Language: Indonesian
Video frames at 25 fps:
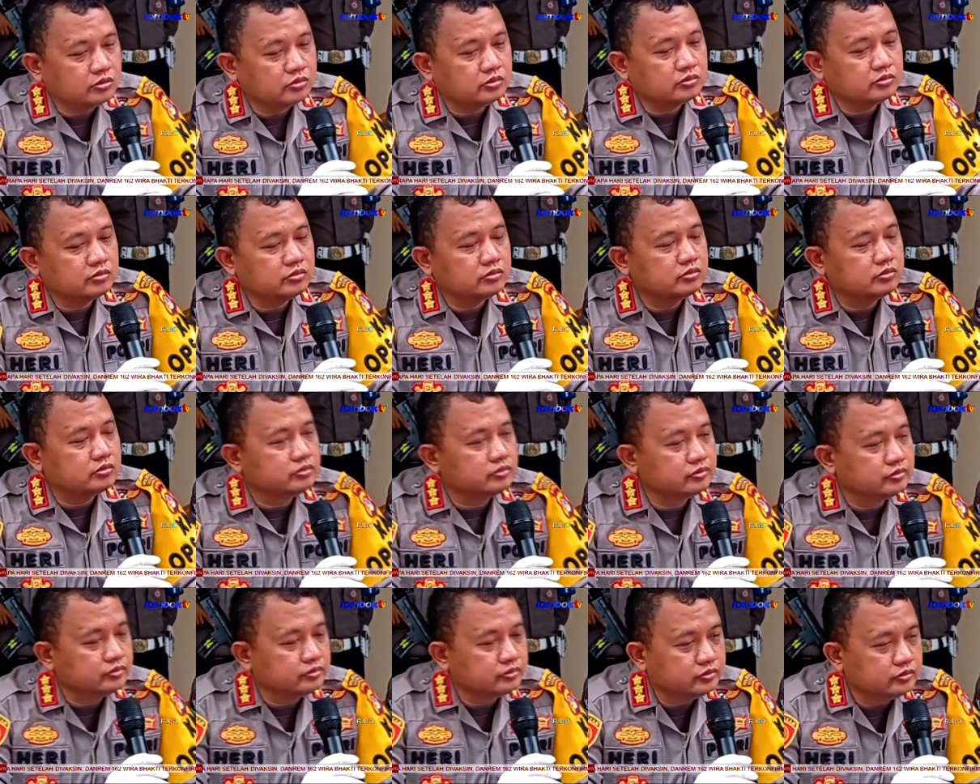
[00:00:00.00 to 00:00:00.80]
lebih
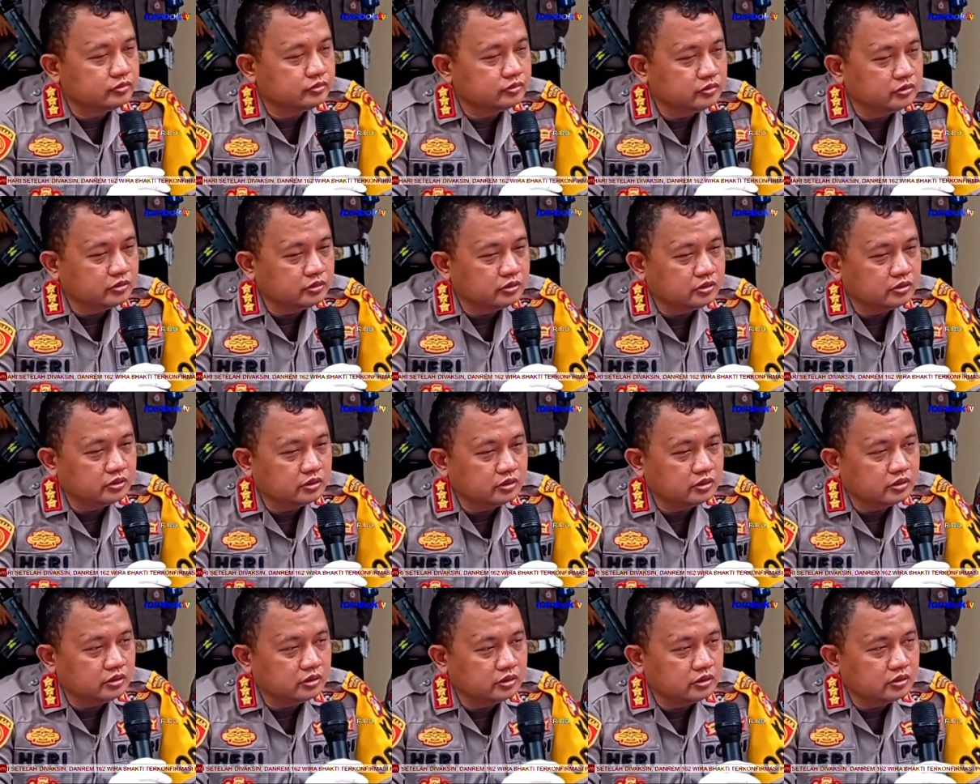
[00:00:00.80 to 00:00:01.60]
jauh Harry
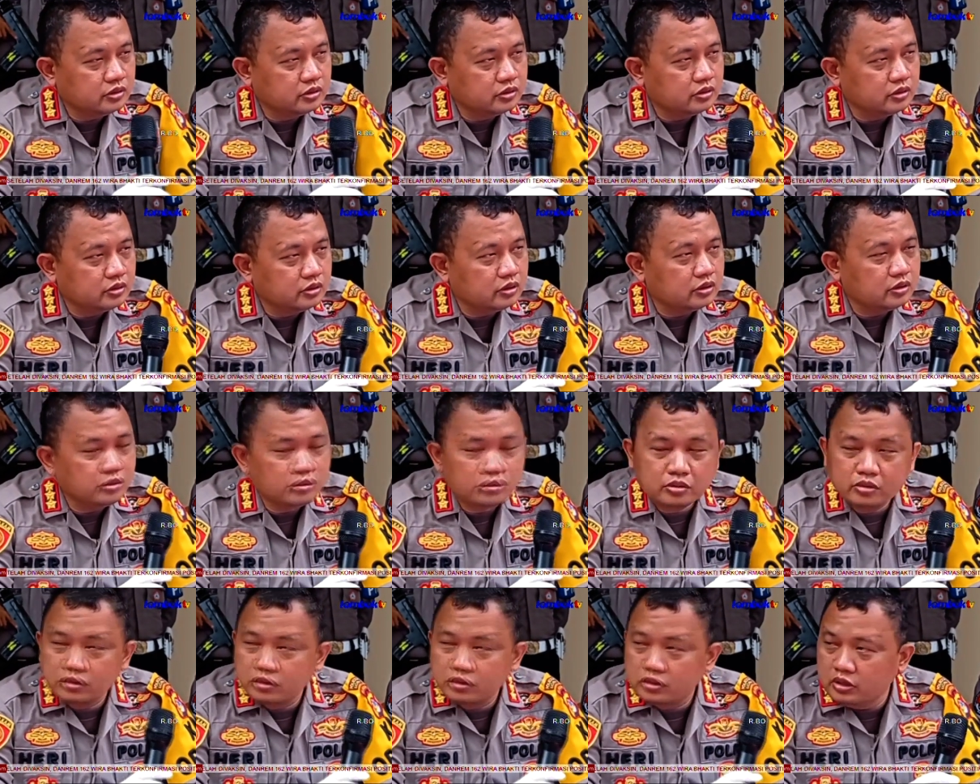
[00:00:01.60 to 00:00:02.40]
mengatakan
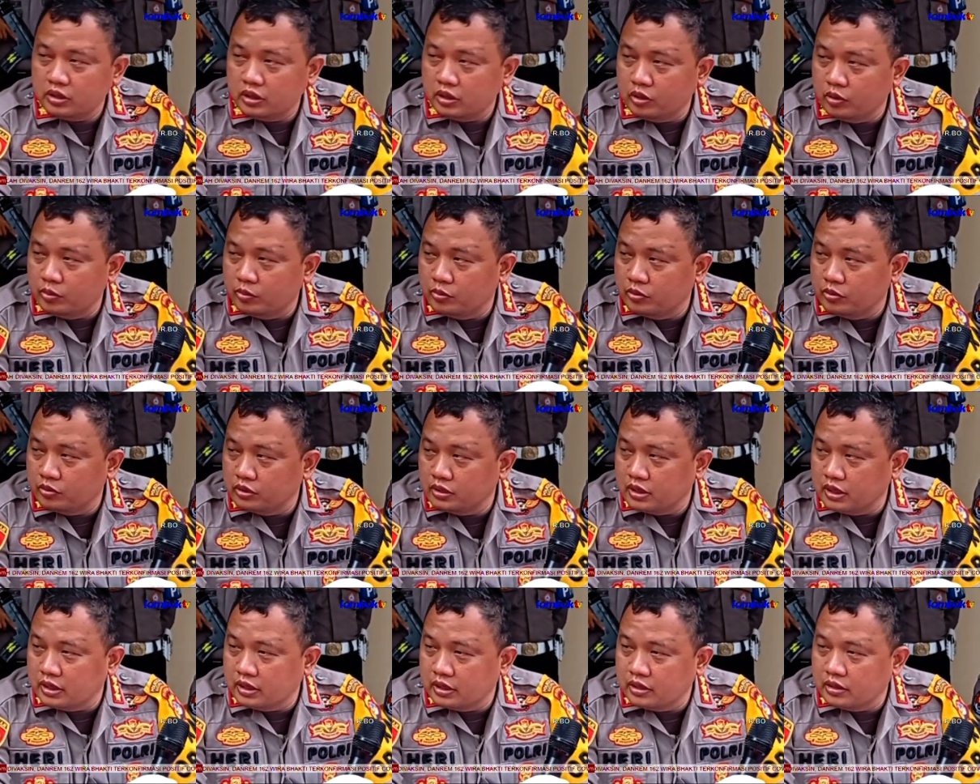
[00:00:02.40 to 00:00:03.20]
bahwa pelaku
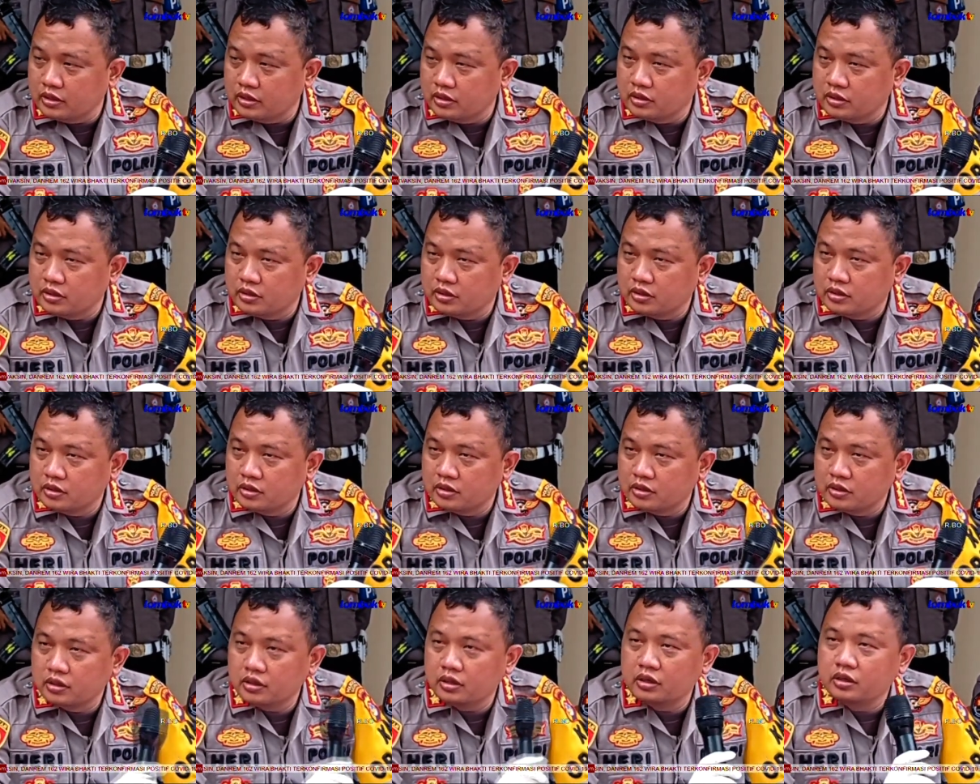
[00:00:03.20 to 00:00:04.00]

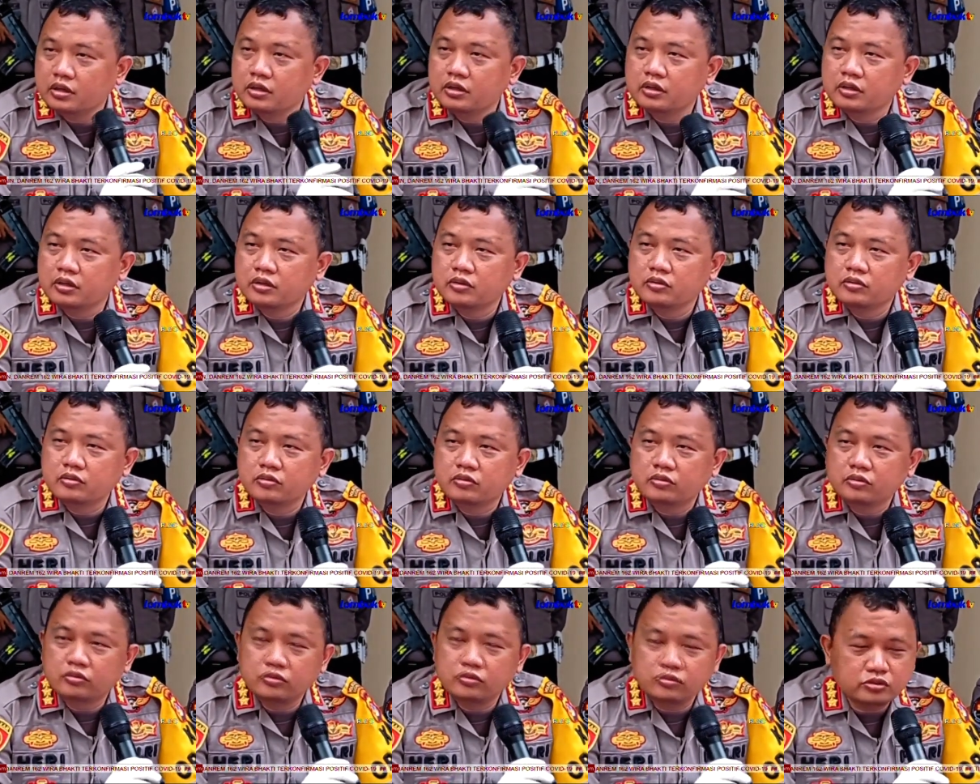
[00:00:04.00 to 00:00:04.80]
mengaku telah
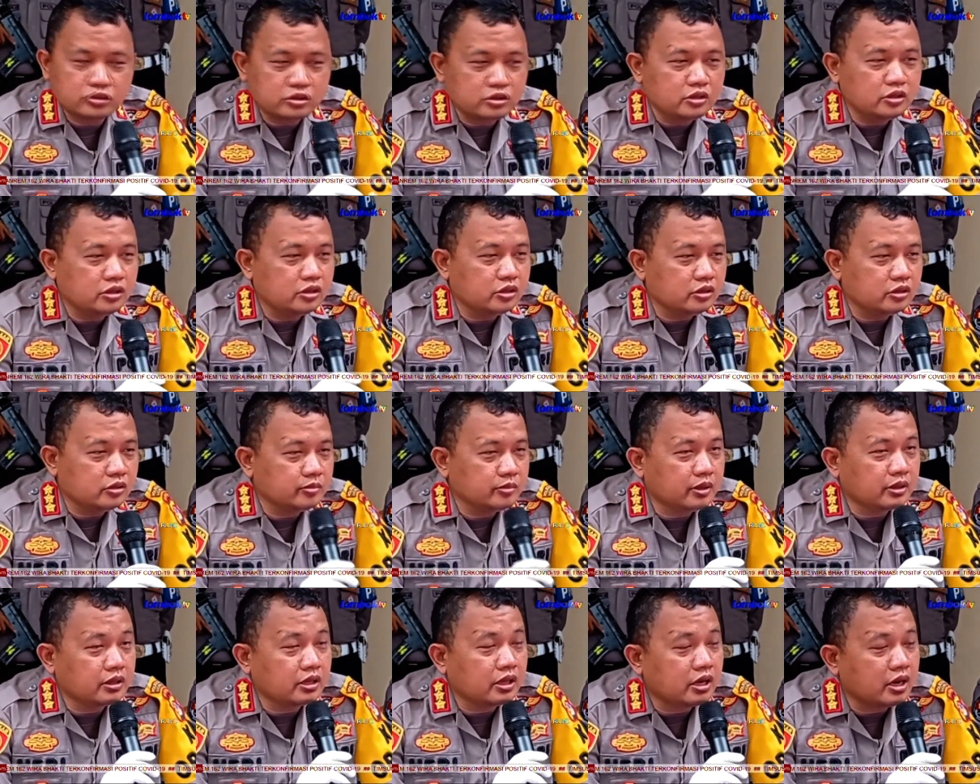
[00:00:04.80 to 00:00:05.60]
tiga bulan
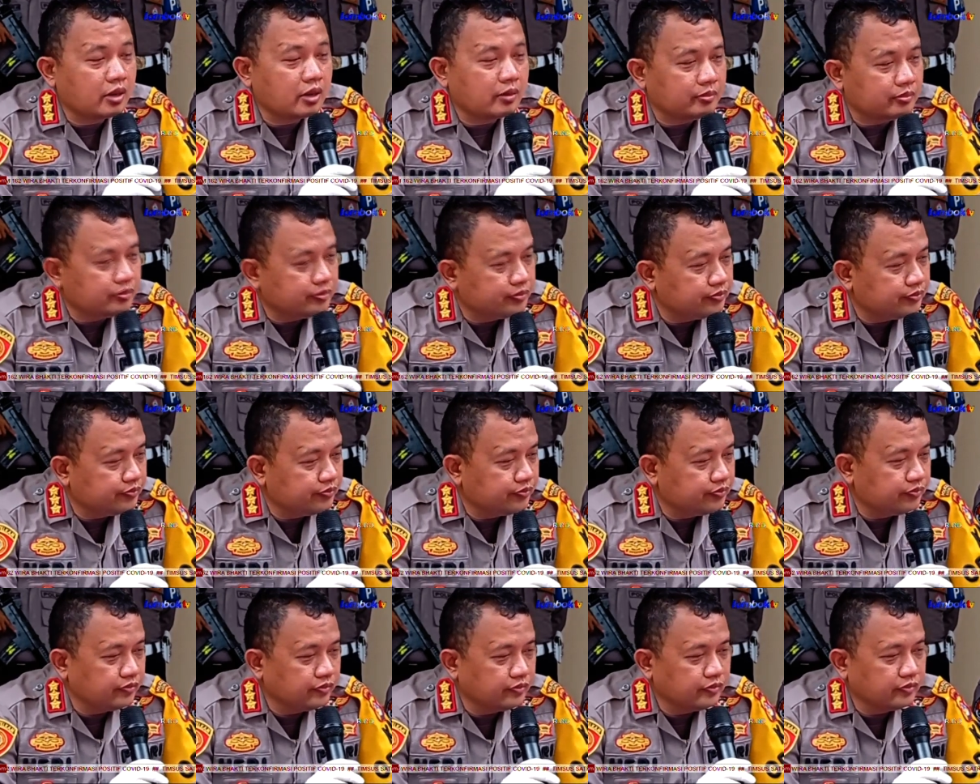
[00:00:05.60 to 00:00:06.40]
menggeluti
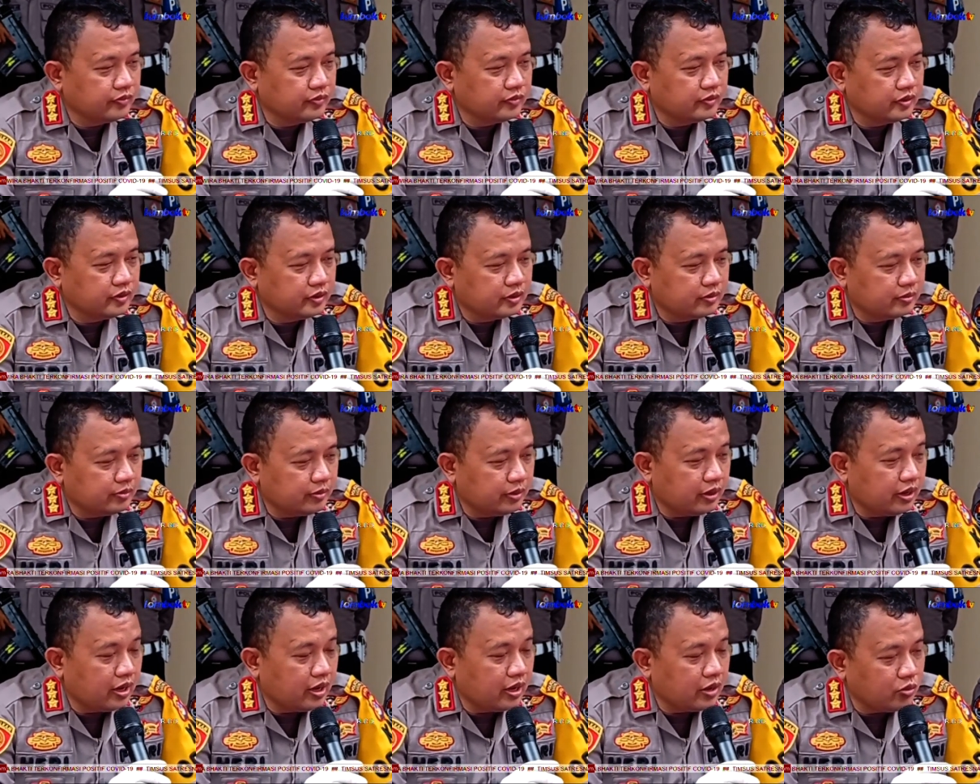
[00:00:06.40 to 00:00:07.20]
bisnis barang
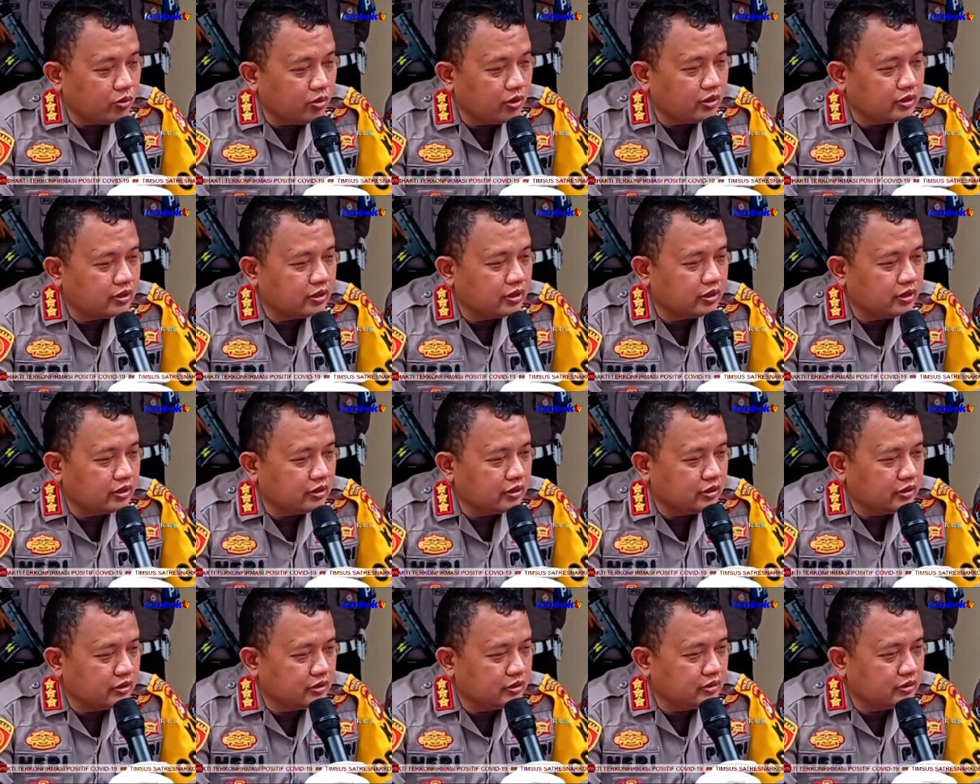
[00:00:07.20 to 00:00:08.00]
haramnya tersebut.